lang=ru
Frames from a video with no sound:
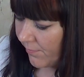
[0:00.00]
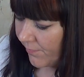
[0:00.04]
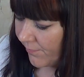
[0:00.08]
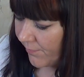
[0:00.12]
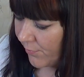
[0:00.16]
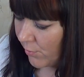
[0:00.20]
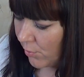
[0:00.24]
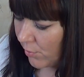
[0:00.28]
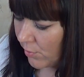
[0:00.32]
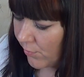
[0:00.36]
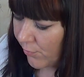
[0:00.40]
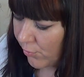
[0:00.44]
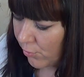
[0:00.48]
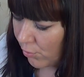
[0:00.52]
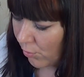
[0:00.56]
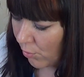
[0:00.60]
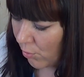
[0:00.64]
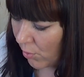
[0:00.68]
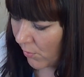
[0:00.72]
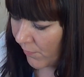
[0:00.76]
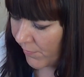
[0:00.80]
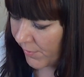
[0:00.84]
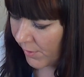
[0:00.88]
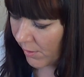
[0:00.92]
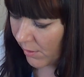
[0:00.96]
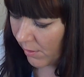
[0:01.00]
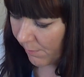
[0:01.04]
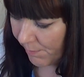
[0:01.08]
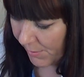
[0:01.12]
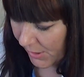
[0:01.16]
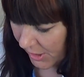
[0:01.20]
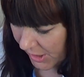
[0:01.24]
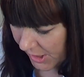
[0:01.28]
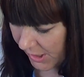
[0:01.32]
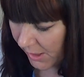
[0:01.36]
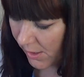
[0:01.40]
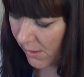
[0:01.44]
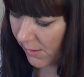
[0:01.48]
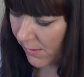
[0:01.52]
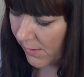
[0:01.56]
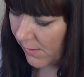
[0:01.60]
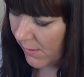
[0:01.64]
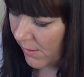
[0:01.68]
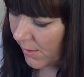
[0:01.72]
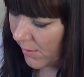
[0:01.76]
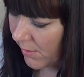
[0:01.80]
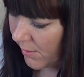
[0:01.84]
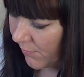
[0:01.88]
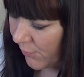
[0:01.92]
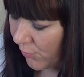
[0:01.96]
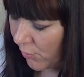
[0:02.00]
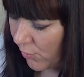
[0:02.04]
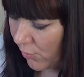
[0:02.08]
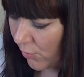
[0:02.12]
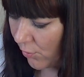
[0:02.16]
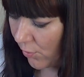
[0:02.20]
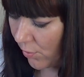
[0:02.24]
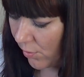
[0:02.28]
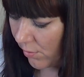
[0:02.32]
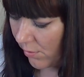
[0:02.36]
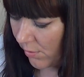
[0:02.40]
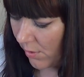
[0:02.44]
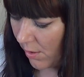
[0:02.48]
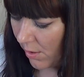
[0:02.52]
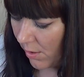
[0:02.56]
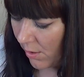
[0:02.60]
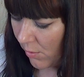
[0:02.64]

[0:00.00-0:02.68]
вроде все ровненько прошито, кстати, все